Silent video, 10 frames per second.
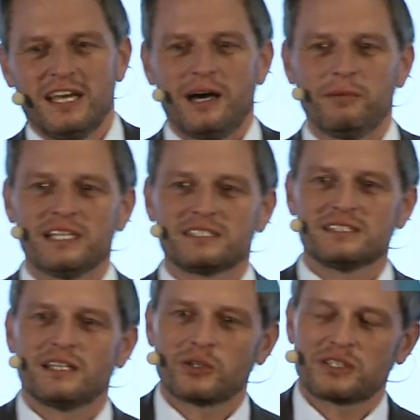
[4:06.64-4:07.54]
aber es
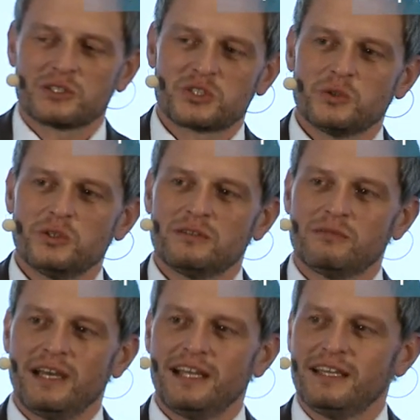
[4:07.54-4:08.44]
ist auch dann schön,
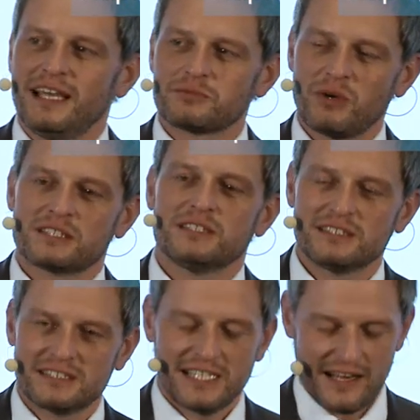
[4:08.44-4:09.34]
weil es, macht, es
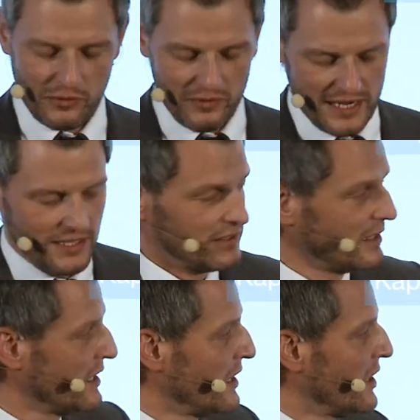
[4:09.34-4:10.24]
ist nicht langweilig.
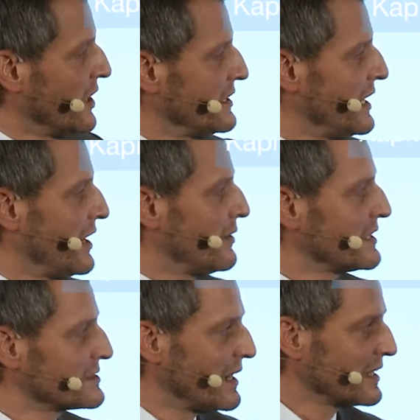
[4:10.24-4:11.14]
Ja, und
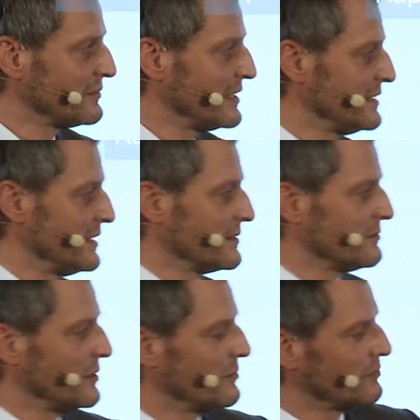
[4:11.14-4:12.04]
was machen wir hier?
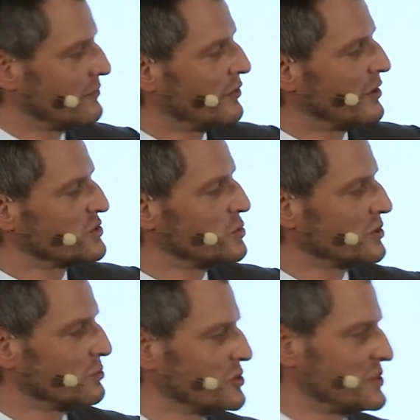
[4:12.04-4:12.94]
Wir
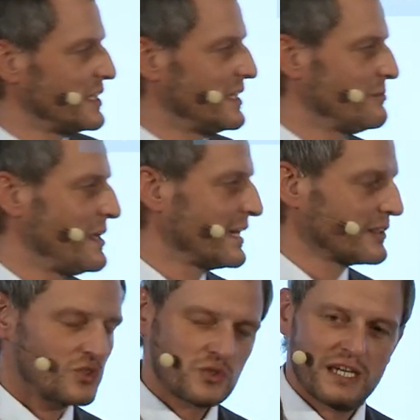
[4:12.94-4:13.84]
versuchen Muster in
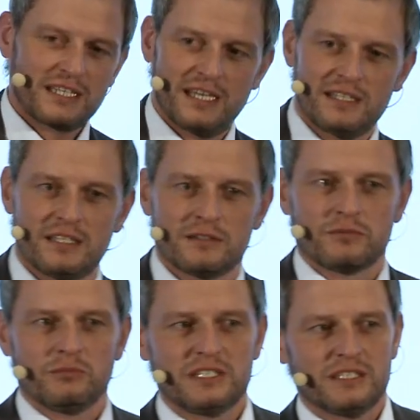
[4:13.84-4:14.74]
Märkten zu erkennen
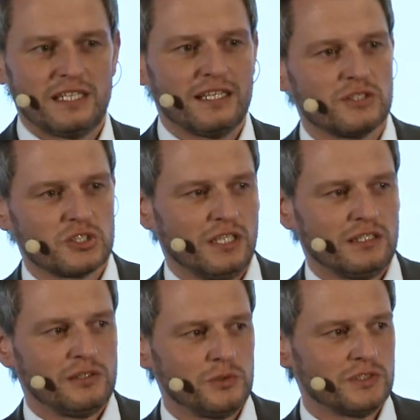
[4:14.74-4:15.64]
mit der technischen
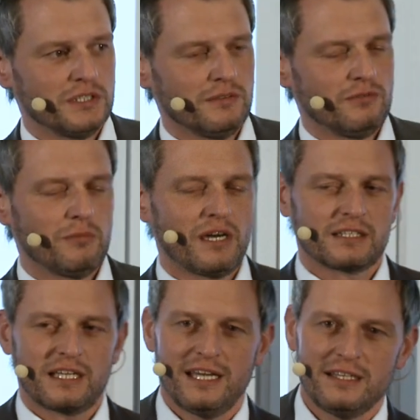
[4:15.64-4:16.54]
Analyse. Wir
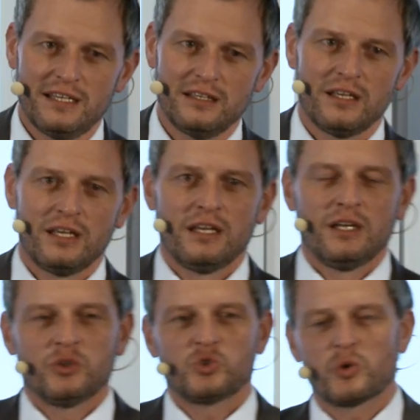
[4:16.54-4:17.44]
machen keine
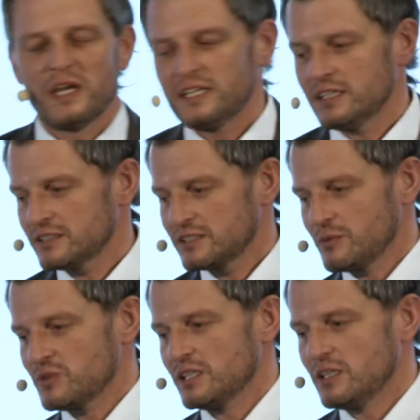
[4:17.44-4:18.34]
Tradings
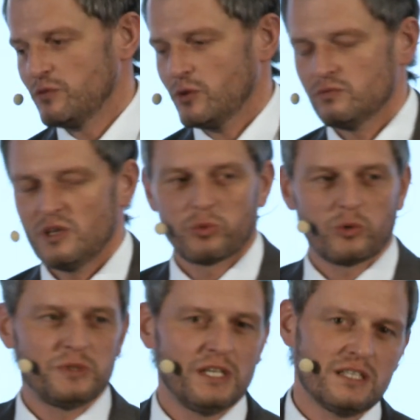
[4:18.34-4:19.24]
im Sinne von, wir
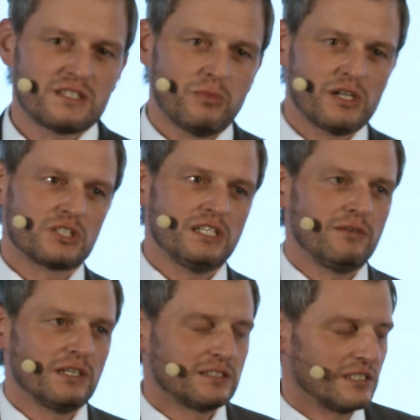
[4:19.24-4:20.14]
probieren jetzt mal
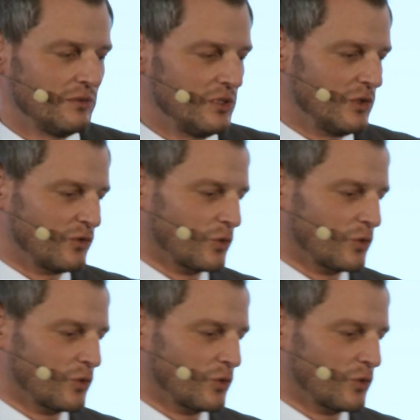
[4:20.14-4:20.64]
schnell was, dass wir in der